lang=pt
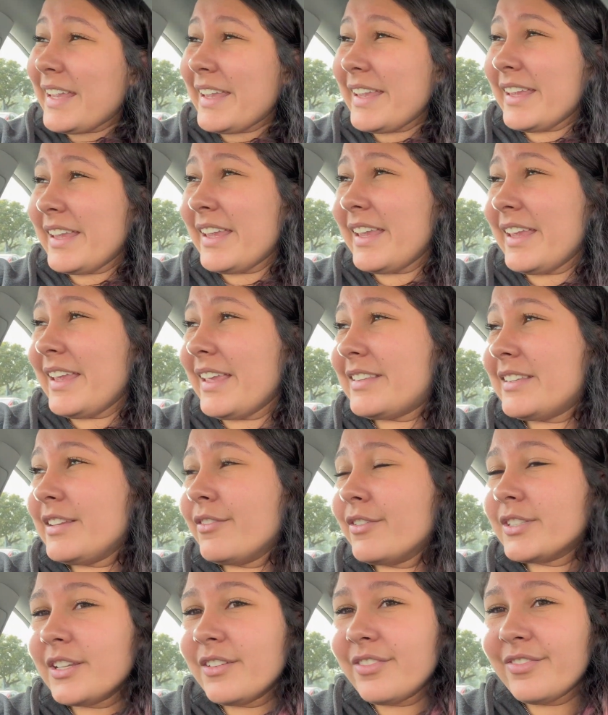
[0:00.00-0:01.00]
E se
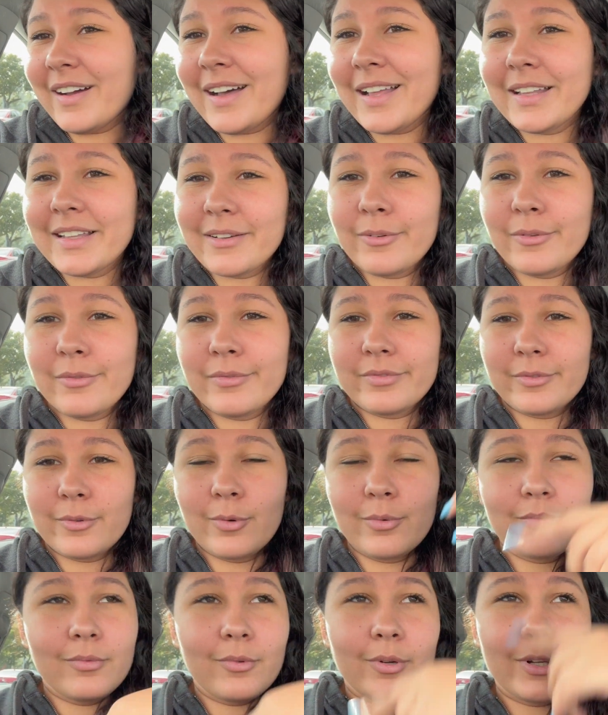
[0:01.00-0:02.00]
você fala com,
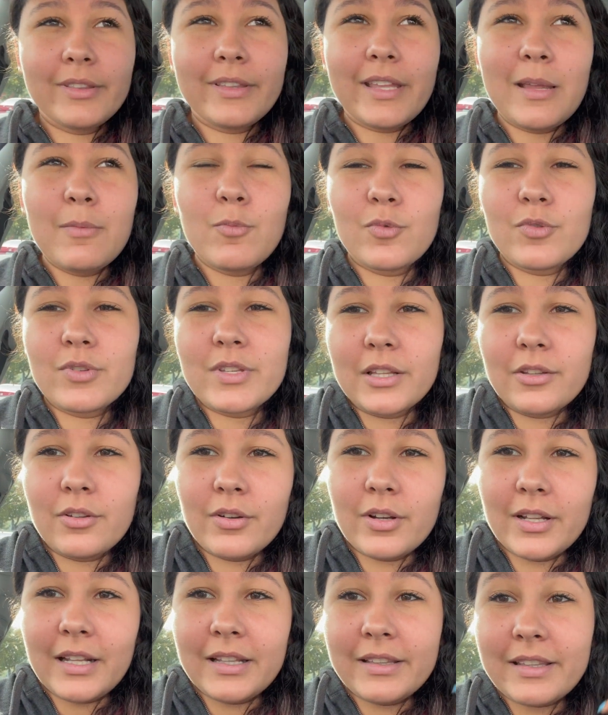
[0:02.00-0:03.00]
com quando tem música
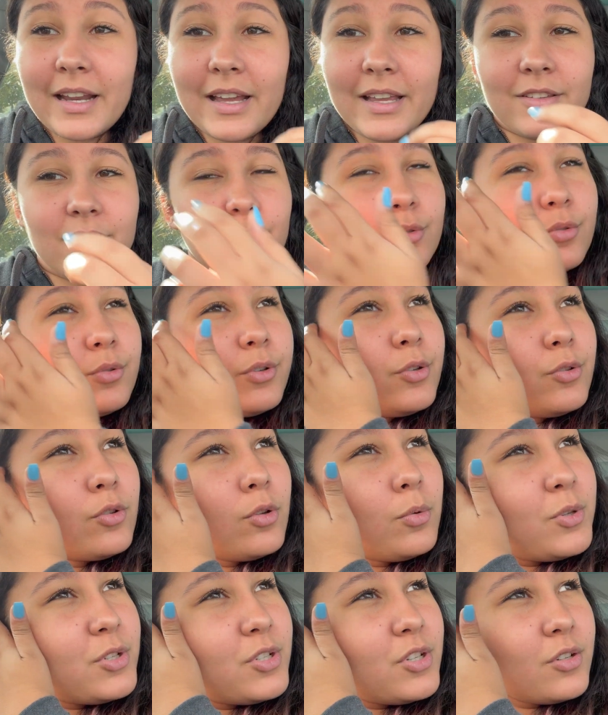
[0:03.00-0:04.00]
tocando atrás, o
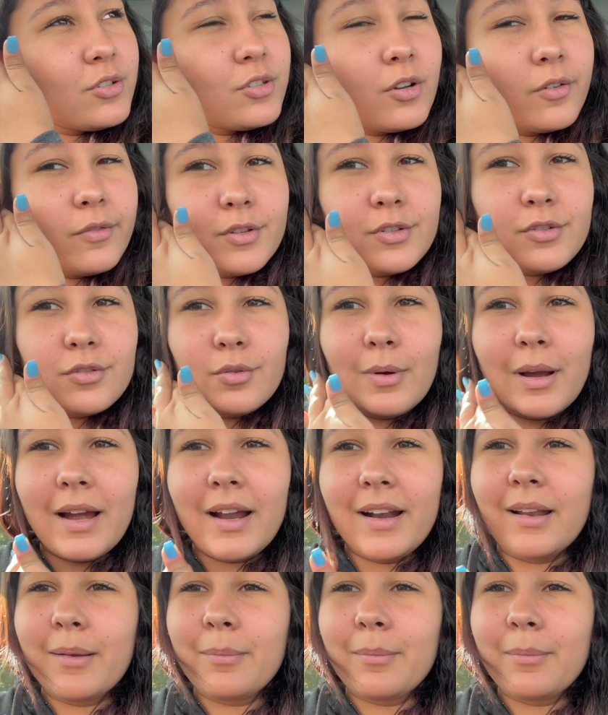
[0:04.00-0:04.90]
YouTube tira o seu vídeo do ar,